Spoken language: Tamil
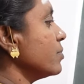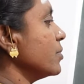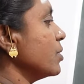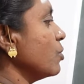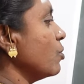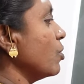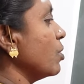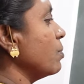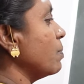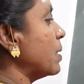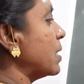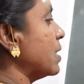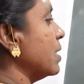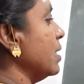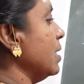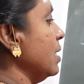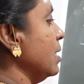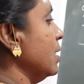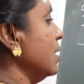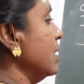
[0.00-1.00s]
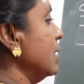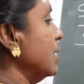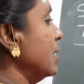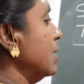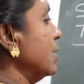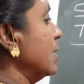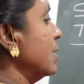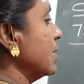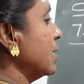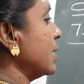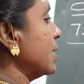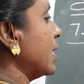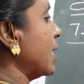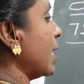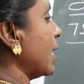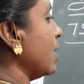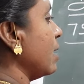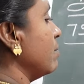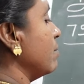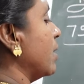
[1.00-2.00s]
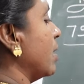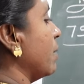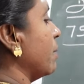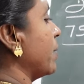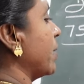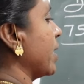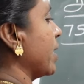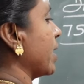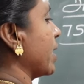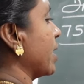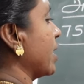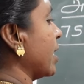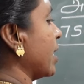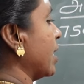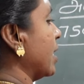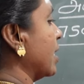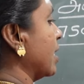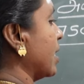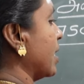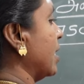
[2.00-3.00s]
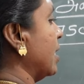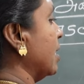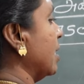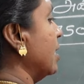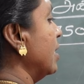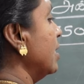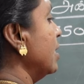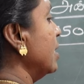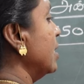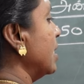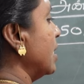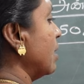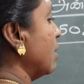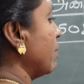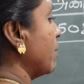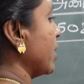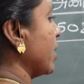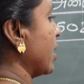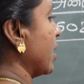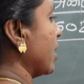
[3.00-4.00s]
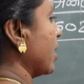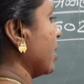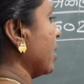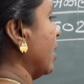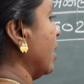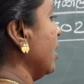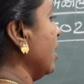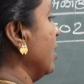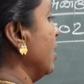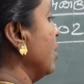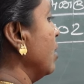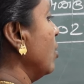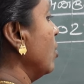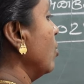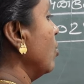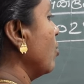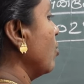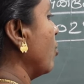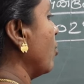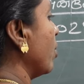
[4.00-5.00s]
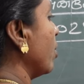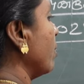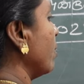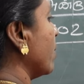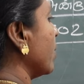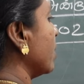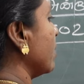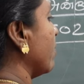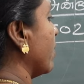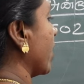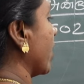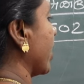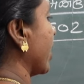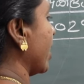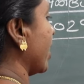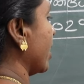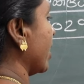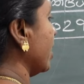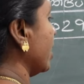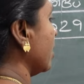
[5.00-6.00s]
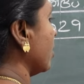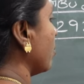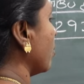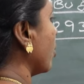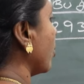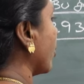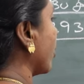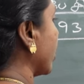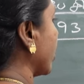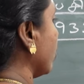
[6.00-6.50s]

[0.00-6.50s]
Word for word: ஒன்பது கிரகம் அப்படிங்க கிரகங்கள் அப்படிங்கிறது தான் ஒன்பது வகையான நம்மளுடைய